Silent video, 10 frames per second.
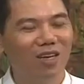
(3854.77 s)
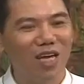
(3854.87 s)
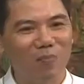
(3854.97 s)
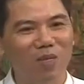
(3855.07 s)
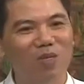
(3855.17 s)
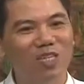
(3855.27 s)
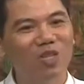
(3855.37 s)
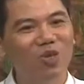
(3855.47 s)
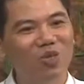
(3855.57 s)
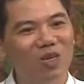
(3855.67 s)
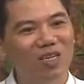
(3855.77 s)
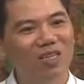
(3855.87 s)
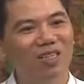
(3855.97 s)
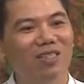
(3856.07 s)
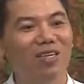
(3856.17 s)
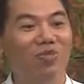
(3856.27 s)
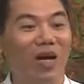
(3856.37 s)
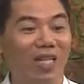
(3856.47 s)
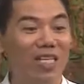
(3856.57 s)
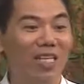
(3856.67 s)
gặp những bậc chân tu như Thượng
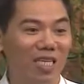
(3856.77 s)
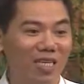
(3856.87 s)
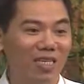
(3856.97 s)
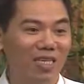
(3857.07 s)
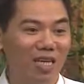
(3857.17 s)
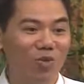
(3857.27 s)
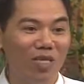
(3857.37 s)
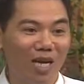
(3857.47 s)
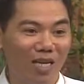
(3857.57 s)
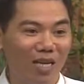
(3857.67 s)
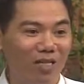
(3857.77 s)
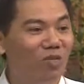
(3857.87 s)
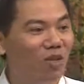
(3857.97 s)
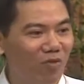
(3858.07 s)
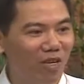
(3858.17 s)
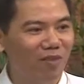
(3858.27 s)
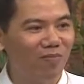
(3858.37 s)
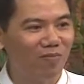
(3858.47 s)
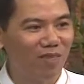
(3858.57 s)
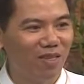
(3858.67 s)
tọa Thích Chân Tính, các quý thầy đây là rất tuyệt vời,
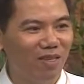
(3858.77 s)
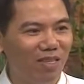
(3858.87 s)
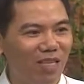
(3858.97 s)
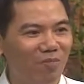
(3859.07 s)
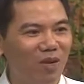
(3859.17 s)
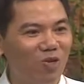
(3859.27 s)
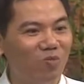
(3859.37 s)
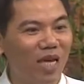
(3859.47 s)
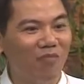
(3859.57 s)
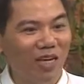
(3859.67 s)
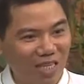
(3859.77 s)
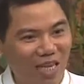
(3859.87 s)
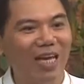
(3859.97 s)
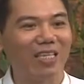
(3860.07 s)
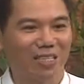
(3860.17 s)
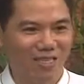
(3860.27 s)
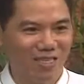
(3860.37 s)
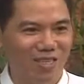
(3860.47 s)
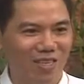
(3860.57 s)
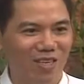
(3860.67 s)
nhưng mà chúng ta phải thực hành,
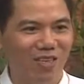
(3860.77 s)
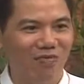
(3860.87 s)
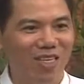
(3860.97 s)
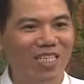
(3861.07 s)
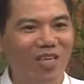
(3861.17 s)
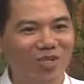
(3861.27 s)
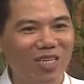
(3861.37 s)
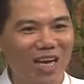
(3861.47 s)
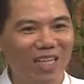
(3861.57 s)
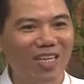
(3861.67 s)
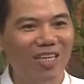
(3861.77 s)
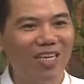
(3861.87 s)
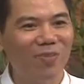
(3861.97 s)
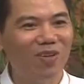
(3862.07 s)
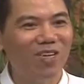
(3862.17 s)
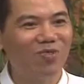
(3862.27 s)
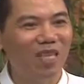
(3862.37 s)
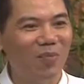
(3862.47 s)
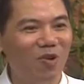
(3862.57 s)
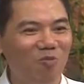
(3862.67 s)
và chỉ có thực hành thì khi gặp nước chúng
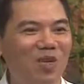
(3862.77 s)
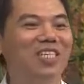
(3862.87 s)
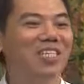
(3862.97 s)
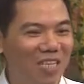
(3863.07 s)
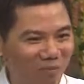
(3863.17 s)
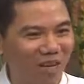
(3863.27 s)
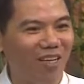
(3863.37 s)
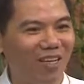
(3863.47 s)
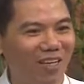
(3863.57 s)
ta mới không bị chết chìm ạ.